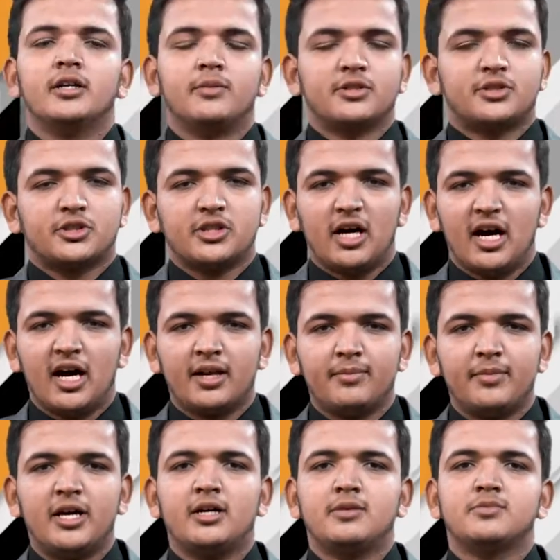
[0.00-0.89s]
नमस्कार
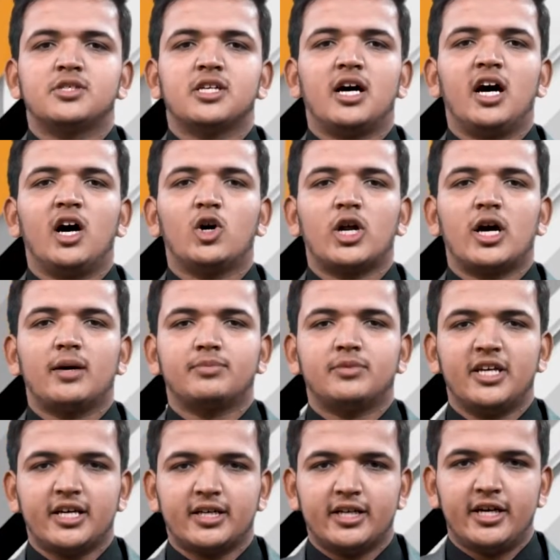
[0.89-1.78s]
मैं हमजा और आप
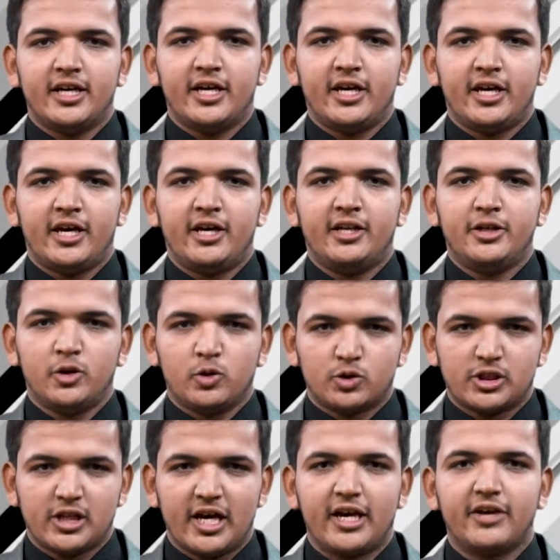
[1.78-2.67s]
देख रहे हैं
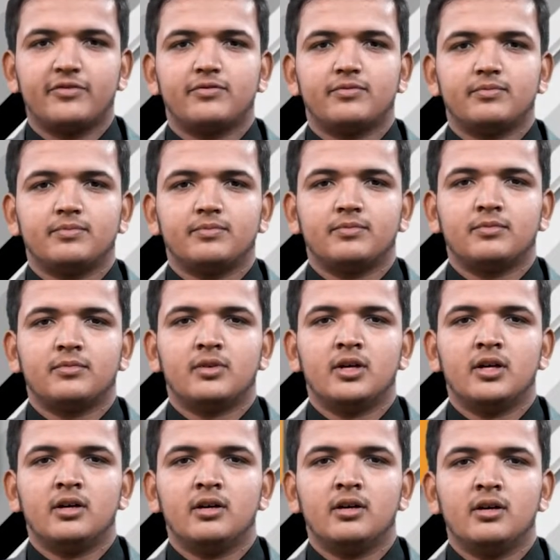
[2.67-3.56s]
न्यूज लाइव
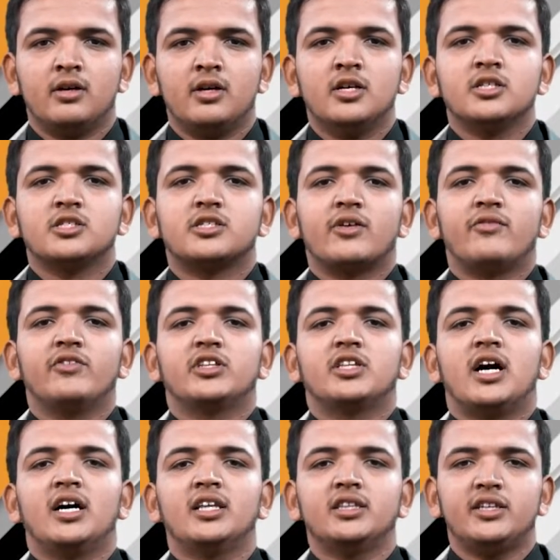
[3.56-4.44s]

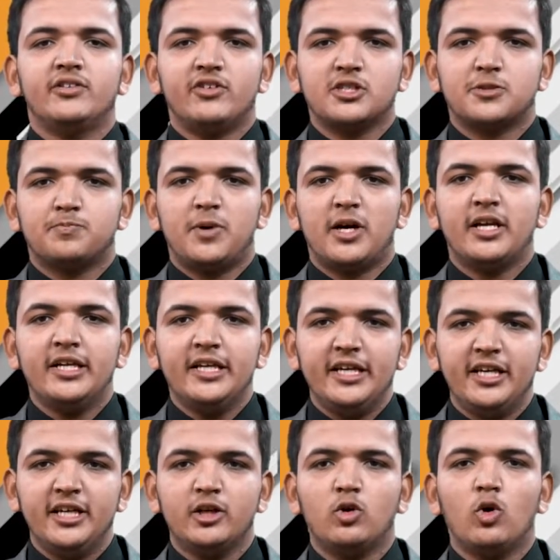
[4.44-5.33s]
संविधान दिवस पर
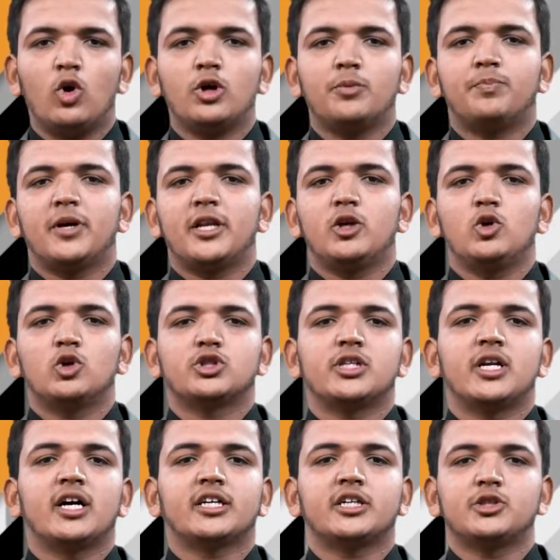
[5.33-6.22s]
ई कोर्ट
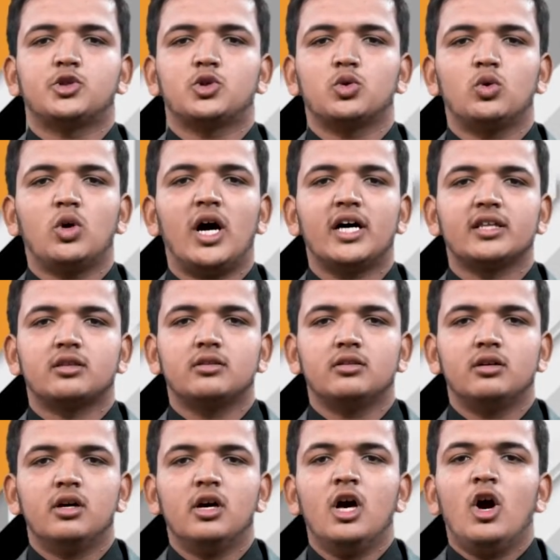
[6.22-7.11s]
परियोजना की शुरुआत
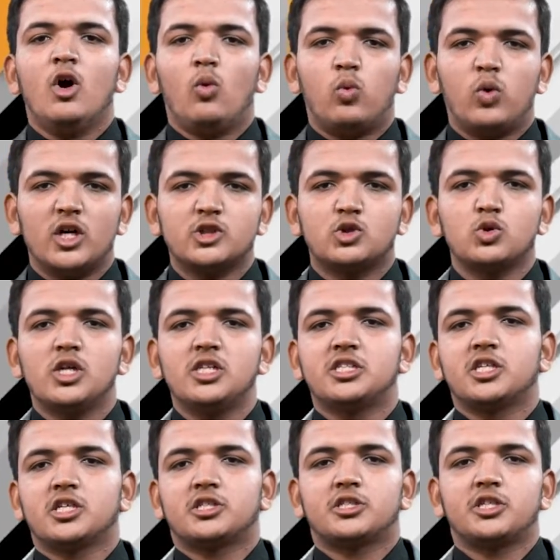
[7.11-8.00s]
वर्चुअल
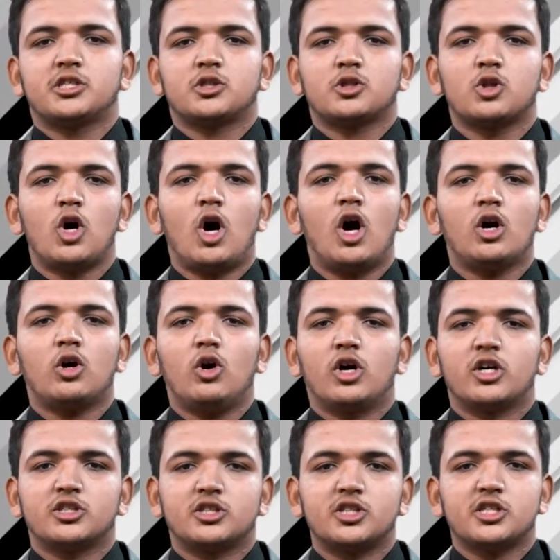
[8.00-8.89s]
जस्टिस क्लॉक
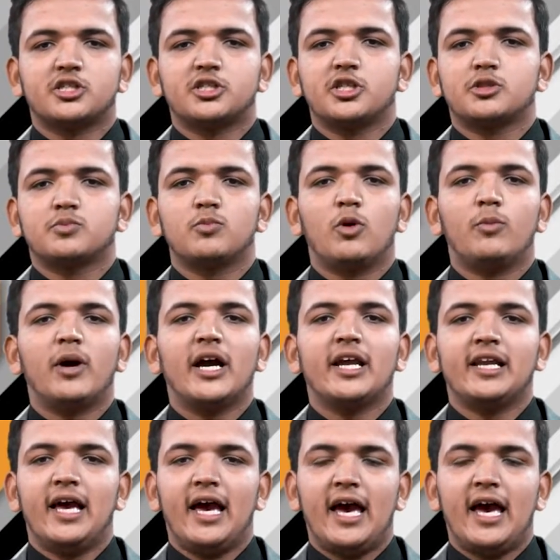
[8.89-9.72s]
और जस्टिस मोबाइल